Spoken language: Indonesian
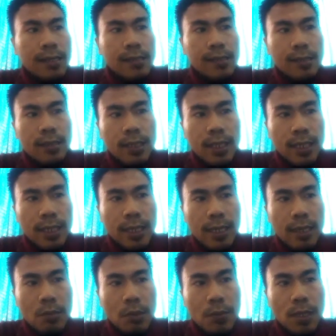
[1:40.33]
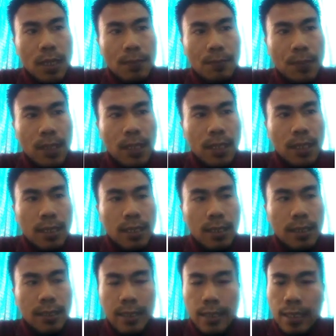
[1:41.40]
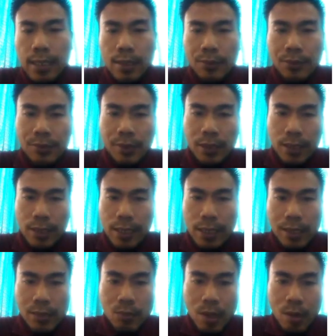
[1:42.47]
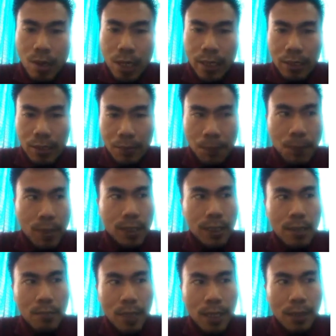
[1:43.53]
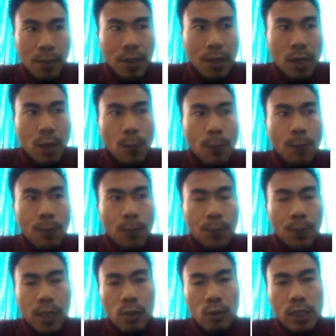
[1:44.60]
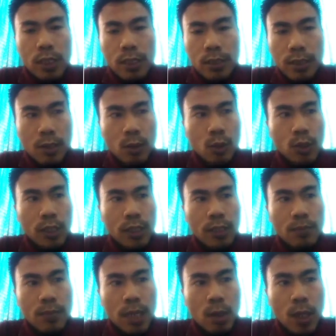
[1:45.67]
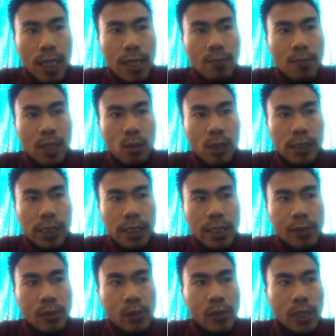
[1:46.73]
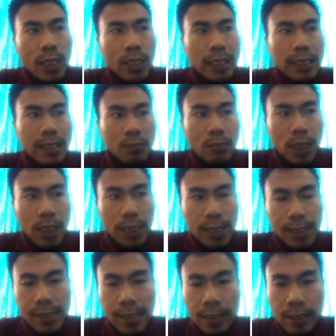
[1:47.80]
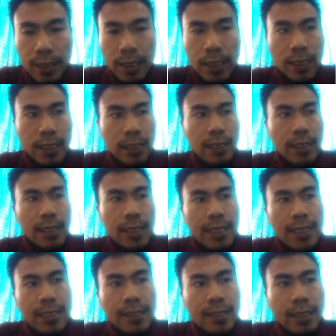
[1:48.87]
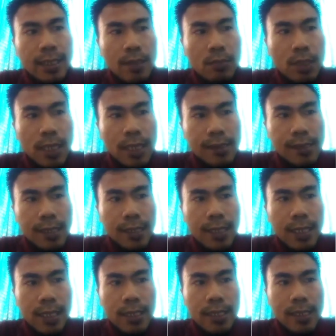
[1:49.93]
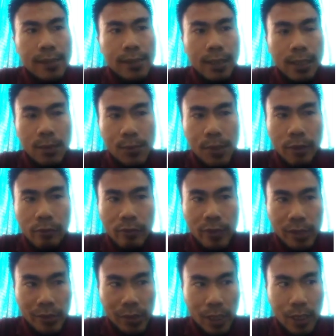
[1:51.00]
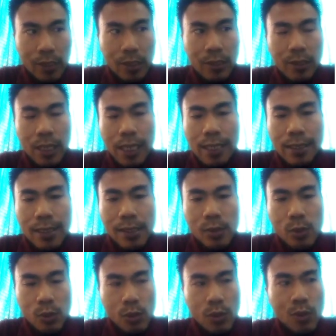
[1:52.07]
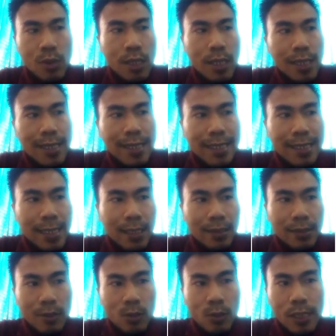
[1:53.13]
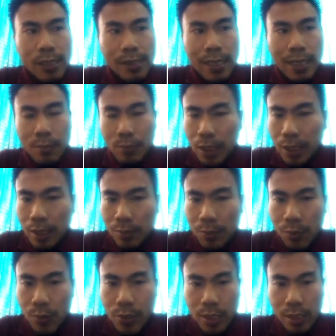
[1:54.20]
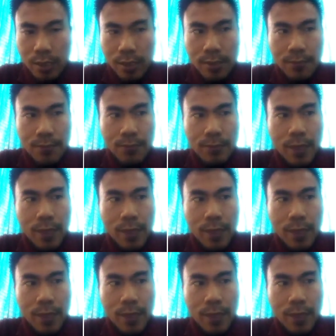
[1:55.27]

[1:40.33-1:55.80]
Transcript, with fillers: Setidaknya ada beberapa yang harus kita garis bawahi. Pertama, perlu diketahui bahwa gambar wajah Yesus yang kita miliki saat ini tidak berasal dari deskripsi fisik tentang Yesus yang tertulis dalam kitab suci